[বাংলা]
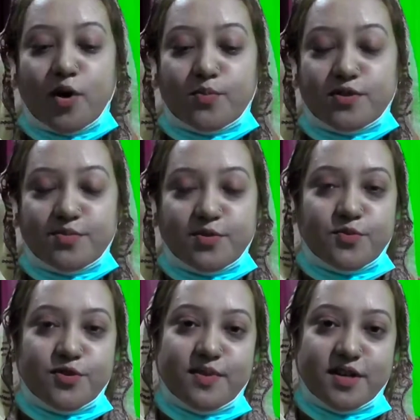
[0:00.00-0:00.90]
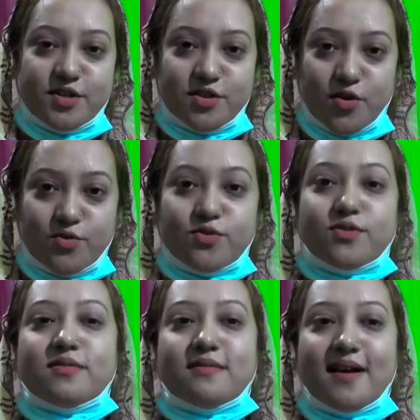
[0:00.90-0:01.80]
নবদ্বীপ্ত পরিবারের সকল
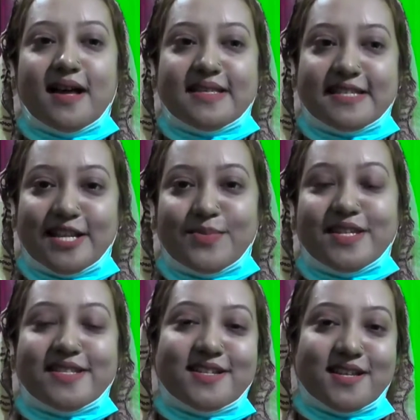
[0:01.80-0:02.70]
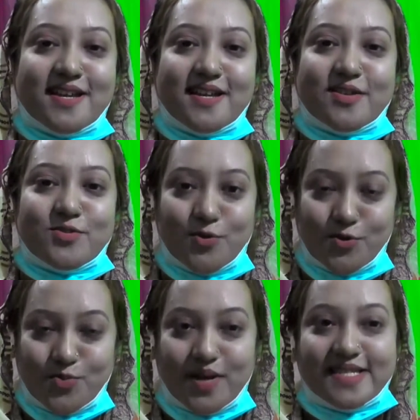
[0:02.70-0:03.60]
ছেলে মেয়েদেরকে
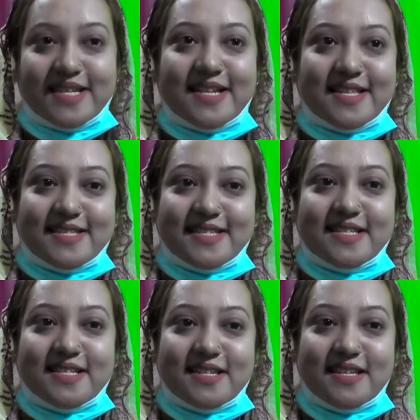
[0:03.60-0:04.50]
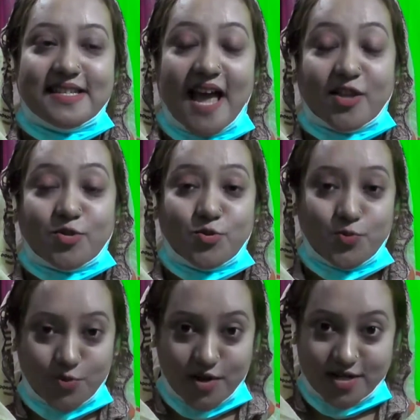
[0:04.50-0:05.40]
ধন্যবাদ জানাচ্ছি যে এত
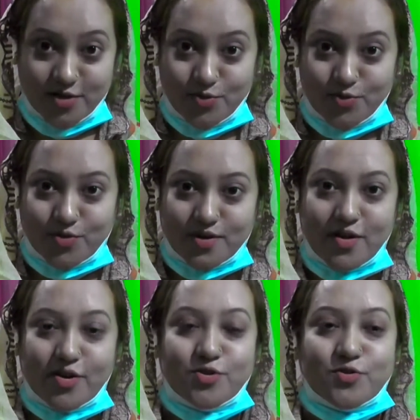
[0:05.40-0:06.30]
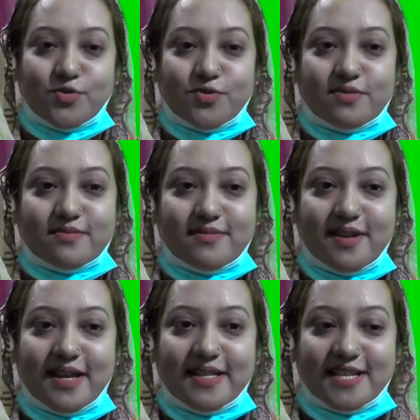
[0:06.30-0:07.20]
সুন্দর একটি উদ্যোগ নেওয়ার জন্য
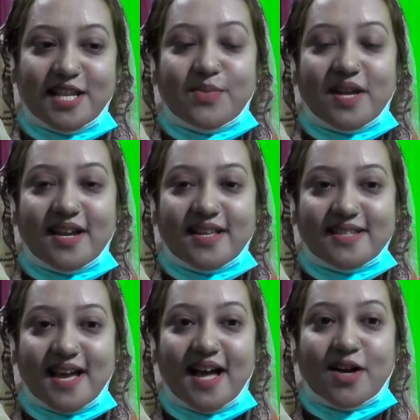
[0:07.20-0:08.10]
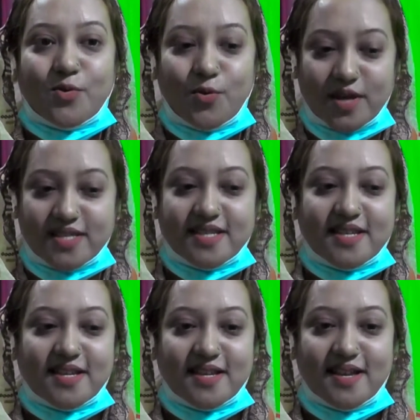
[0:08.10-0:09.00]
ছেলেমেয়েরা যা করেছে
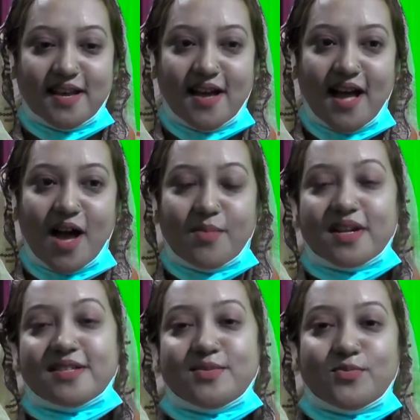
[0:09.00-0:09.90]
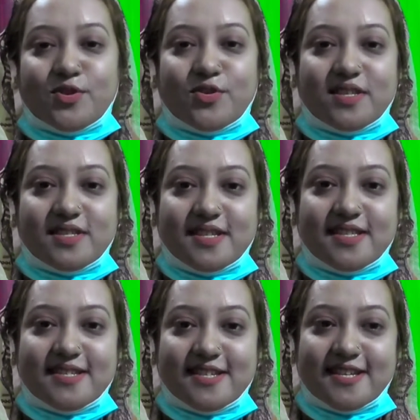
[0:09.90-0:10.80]
আমার কাছে মনে হয়েছে
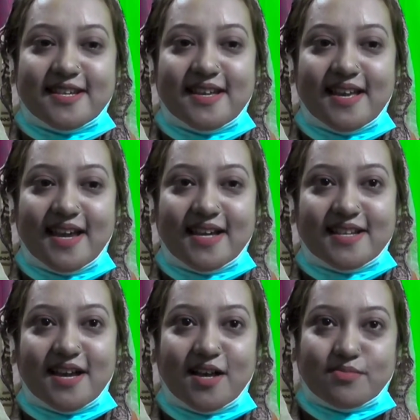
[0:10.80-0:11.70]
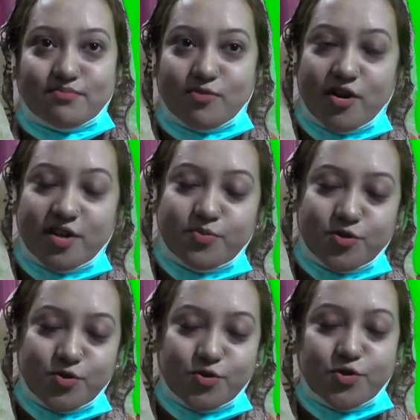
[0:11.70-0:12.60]
যে এটা অনেক
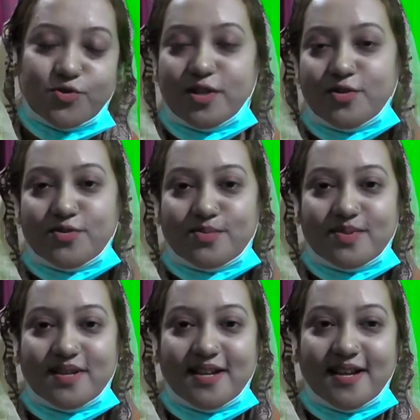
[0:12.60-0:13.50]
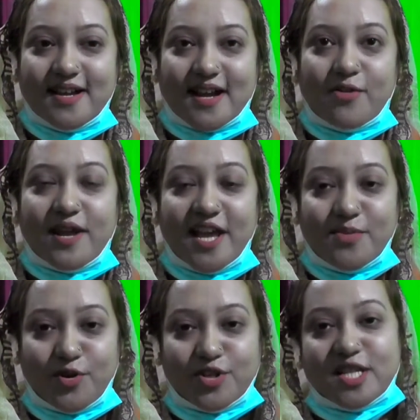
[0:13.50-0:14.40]
প্রশংসনীয় কারণ এই
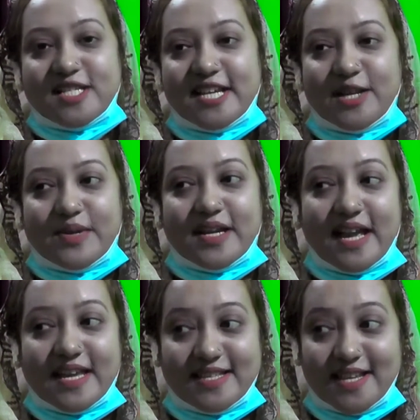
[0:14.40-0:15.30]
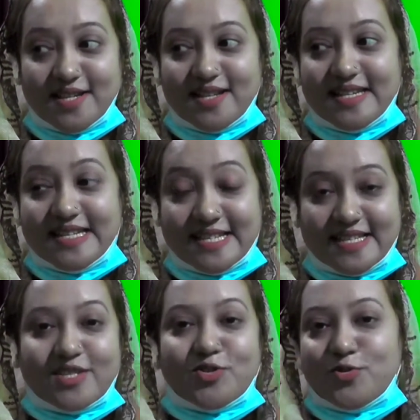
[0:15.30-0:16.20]
বয়সের ছেলেমেয়েরা ঈদের
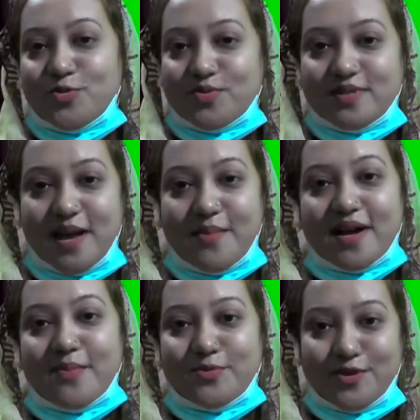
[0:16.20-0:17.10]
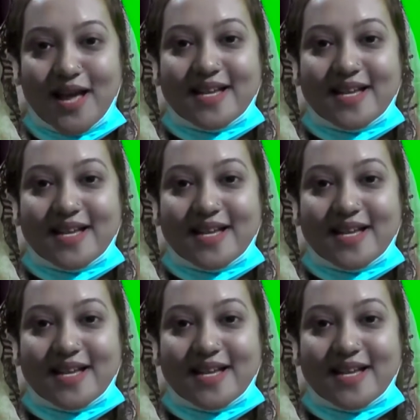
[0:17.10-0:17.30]
নিজেদের জন্য জামা কাপড় না